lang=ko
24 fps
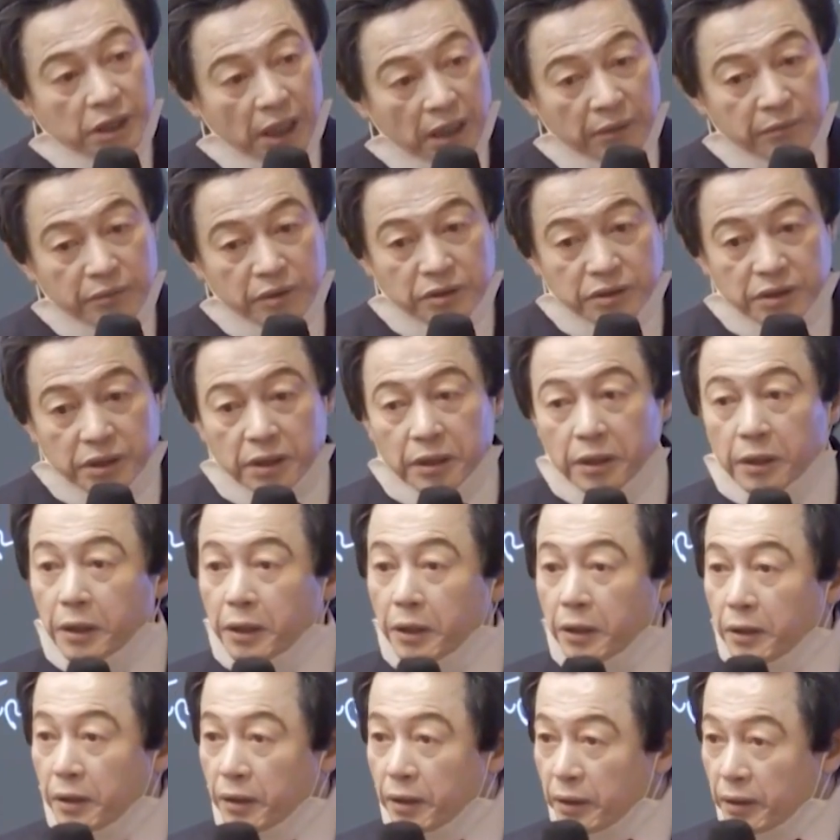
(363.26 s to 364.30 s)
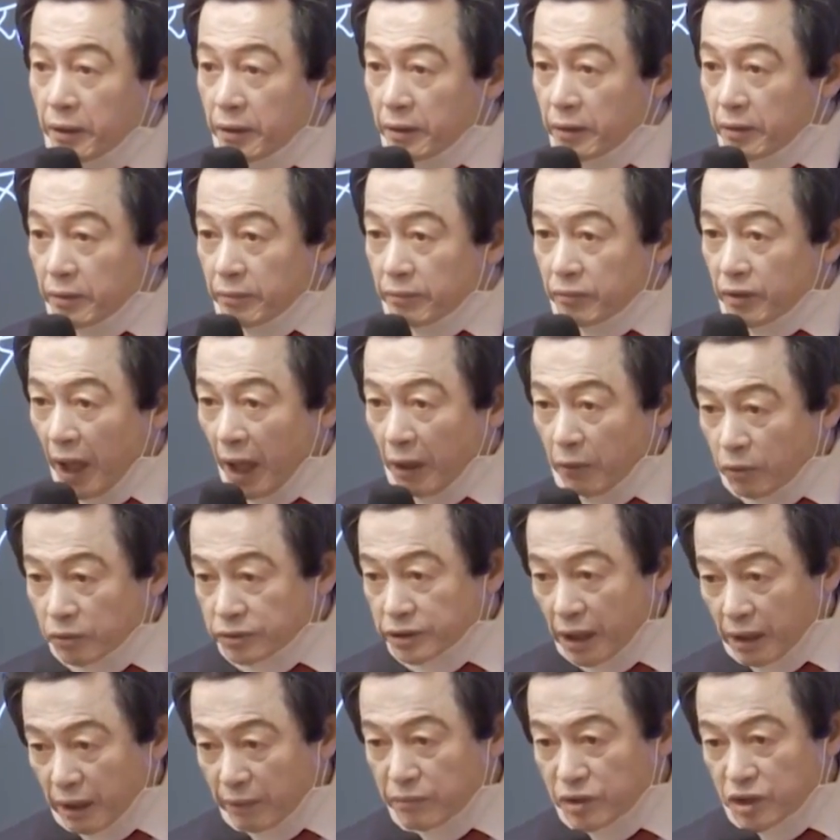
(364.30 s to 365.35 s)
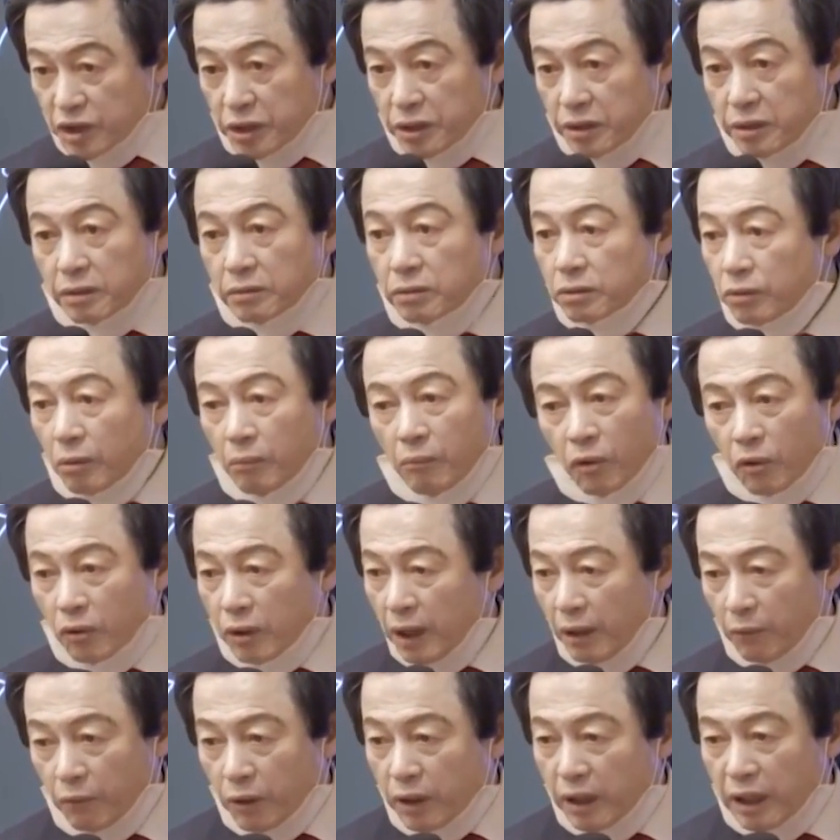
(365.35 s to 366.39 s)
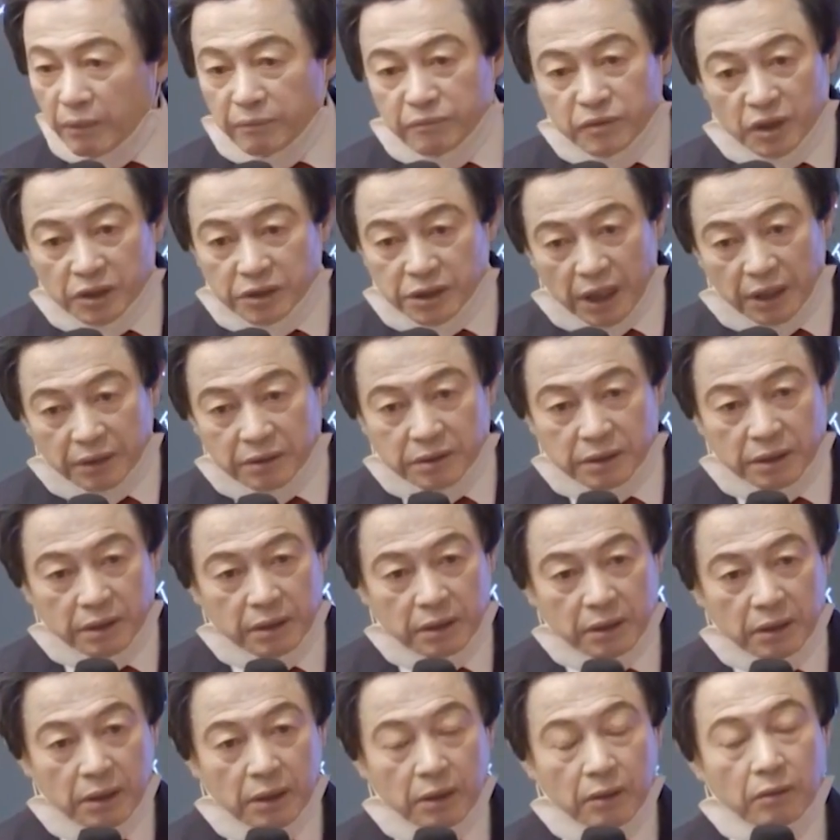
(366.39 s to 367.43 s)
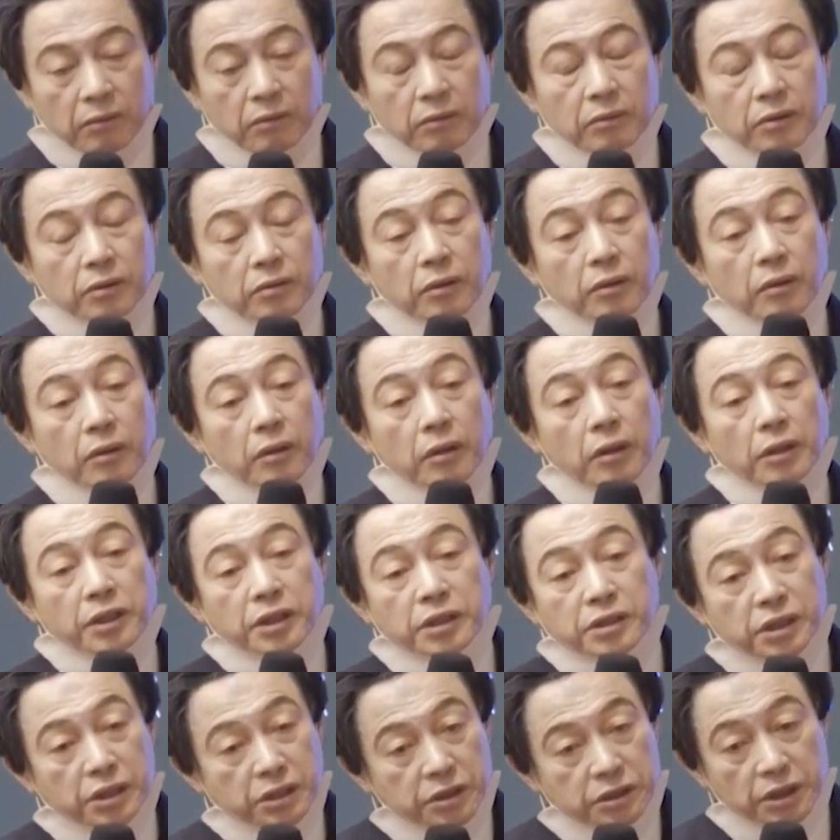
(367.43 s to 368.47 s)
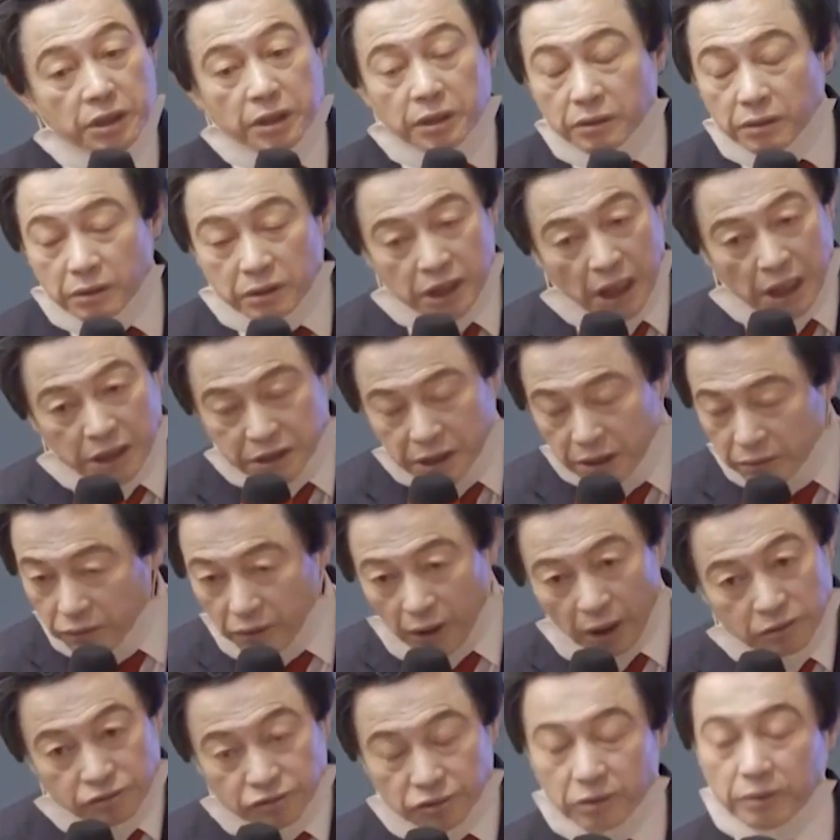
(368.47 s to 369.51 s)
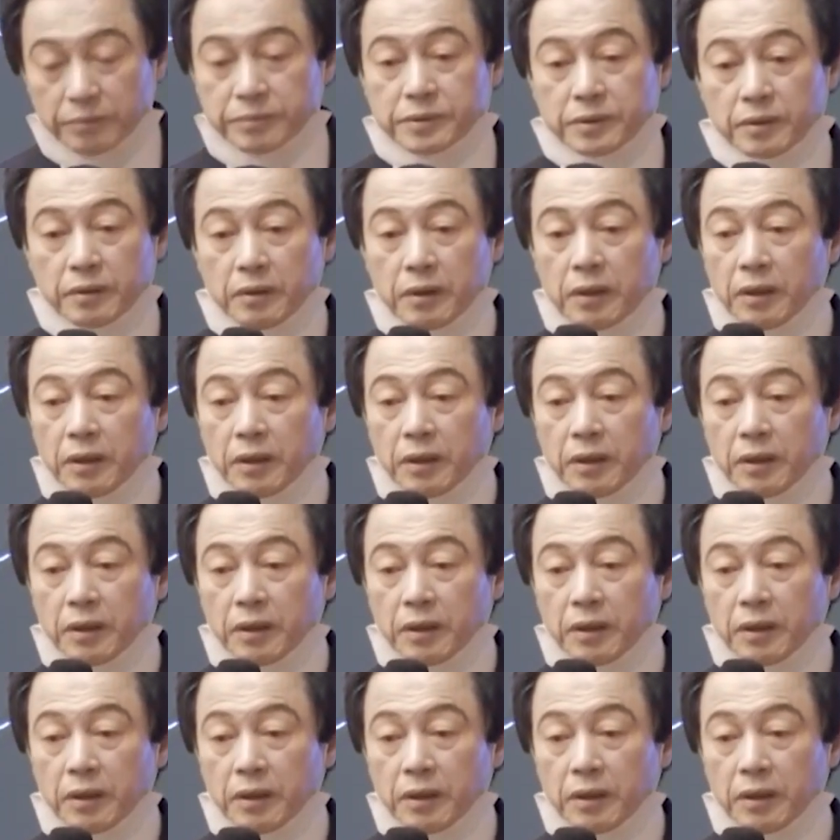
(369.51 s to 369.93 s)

사람인지 태국 사람인지 이것도 몰라 월남 여자인지 흑인인지 이거 자체도 알 수가 없어